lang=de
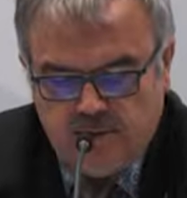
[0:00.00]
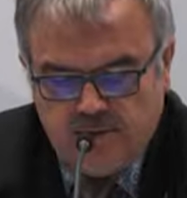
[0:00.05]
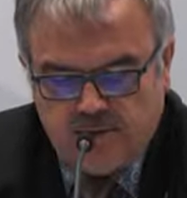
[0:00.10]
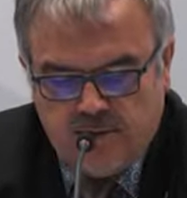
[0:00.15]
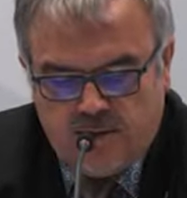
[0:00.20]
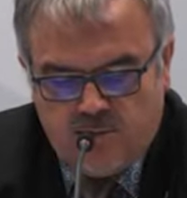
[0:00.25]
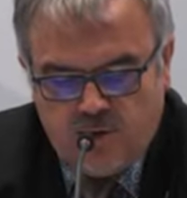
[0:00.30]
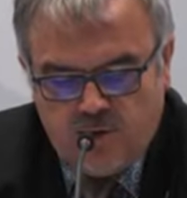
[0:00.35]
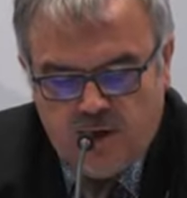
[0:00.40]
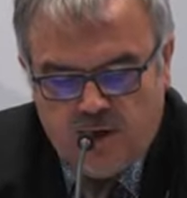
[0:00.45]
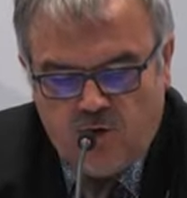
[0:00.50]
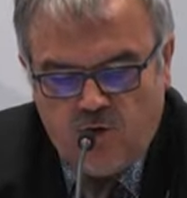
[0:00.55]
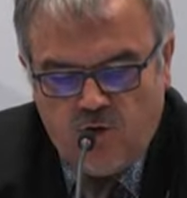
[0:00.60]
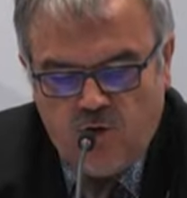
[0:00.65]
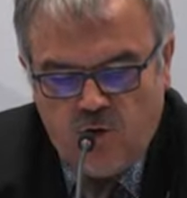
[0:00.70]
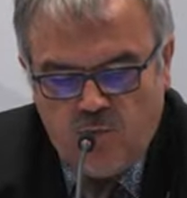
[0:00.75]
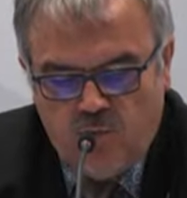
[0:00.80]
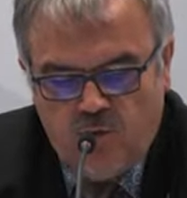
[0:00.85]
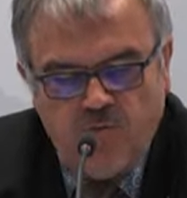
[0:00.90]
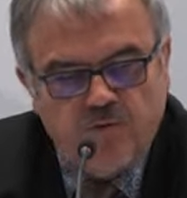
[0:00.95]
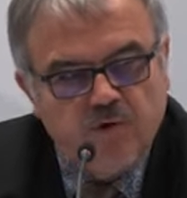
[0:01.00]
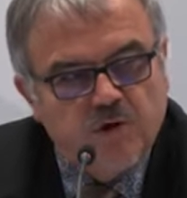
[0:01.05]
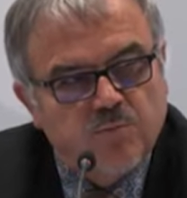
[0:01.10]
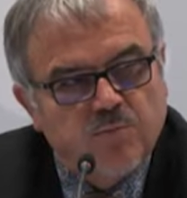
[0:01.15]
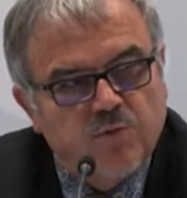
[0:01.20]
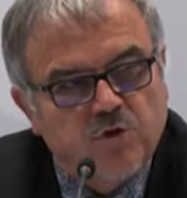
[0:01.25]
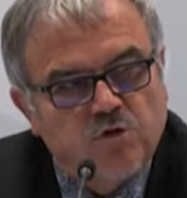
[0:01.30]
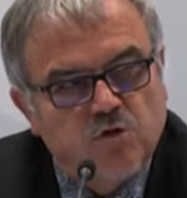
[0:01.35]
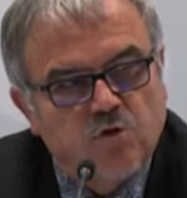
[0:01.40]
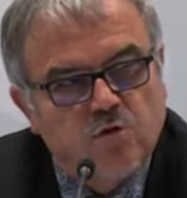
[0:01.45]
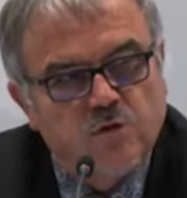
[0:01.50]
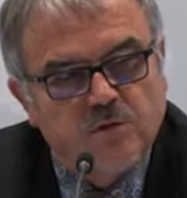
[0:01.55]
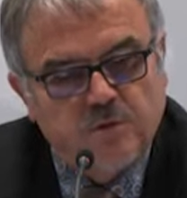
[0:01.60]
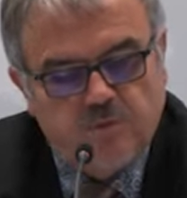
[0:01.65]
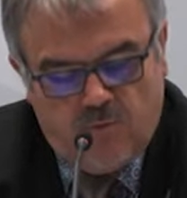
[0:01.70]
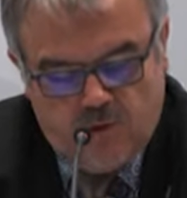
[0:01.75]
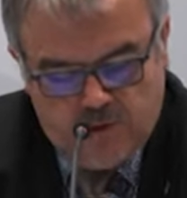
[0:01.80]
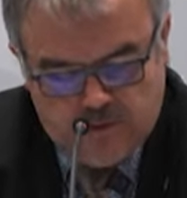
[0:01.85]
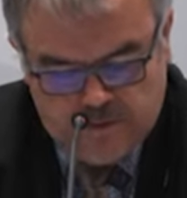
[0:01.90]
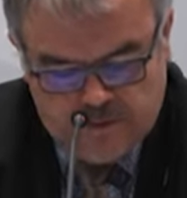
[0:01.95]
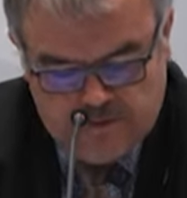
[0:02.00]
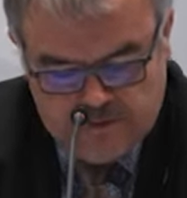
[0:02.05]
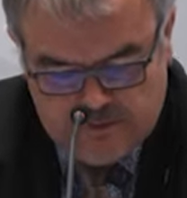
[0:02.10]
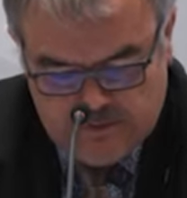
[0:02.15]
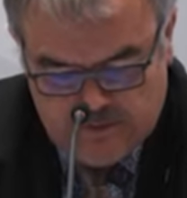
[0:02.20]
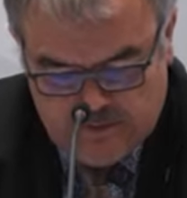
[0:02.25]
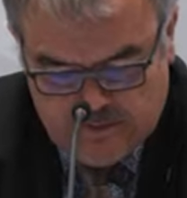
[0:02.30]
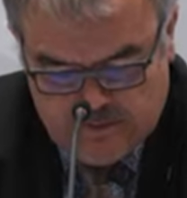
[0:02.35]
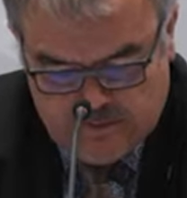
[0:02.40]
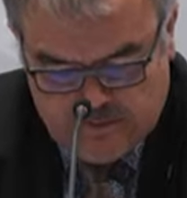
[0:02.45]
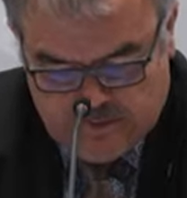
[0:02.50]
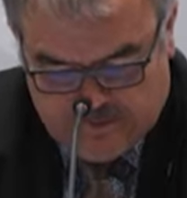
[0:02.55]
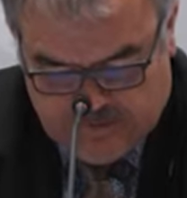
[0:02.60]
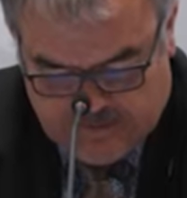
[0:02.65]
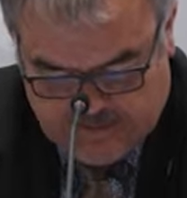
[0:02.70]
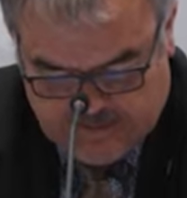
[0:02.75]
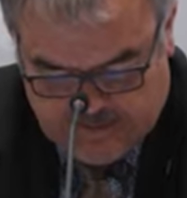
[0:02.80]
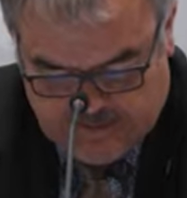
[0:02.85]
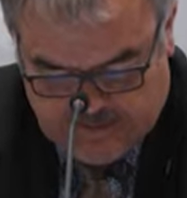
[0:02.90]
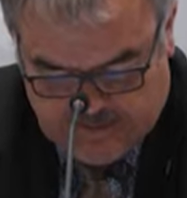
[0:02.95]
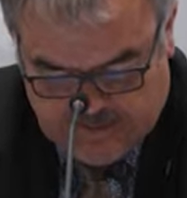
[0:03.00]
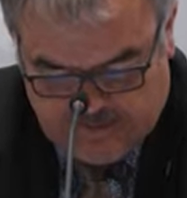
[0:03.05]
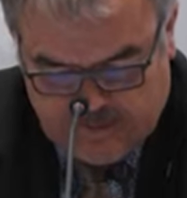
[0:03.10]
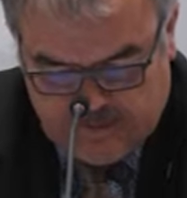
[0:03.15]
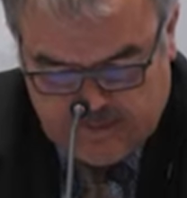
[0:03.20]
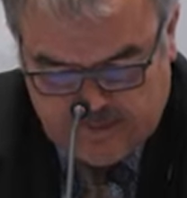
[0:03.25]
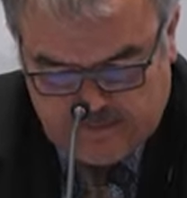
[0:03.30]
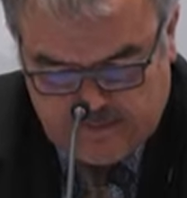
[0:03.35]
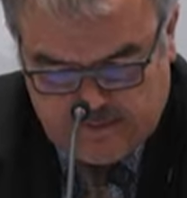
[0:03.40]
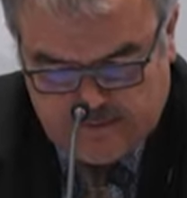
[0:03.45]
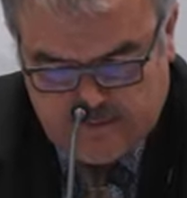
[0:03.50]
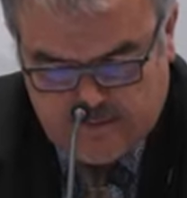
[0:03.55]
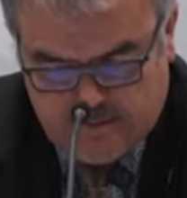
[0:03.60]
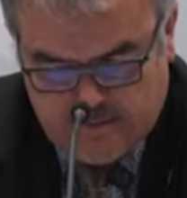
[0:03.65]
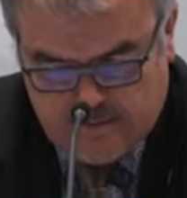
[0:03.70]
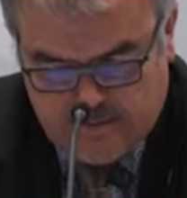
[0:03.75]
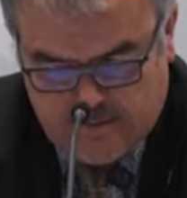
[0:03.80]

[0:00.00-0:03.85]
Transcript: Ist aber ja auch immer wieder betont worden, äh, dass äh,